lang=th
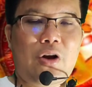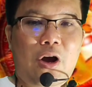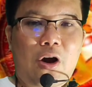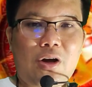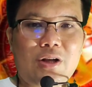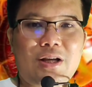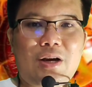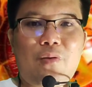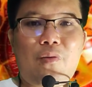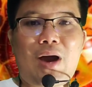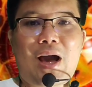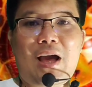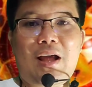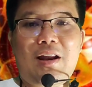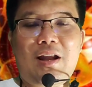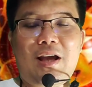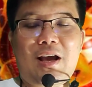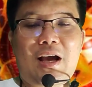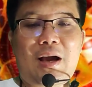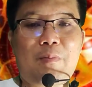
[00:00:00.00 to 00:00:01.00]
รอจังหวะ
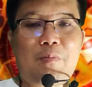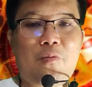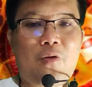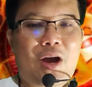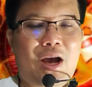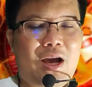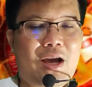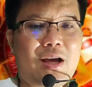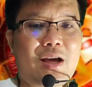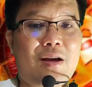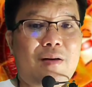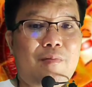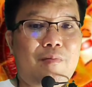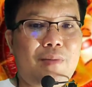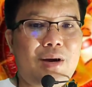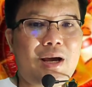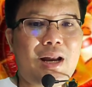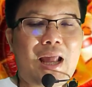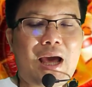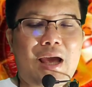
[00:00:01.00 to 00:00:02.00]
นะครับว่า
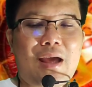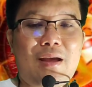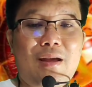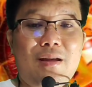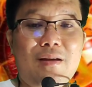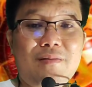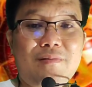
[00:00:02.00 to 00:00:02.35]
เมื่อไหร่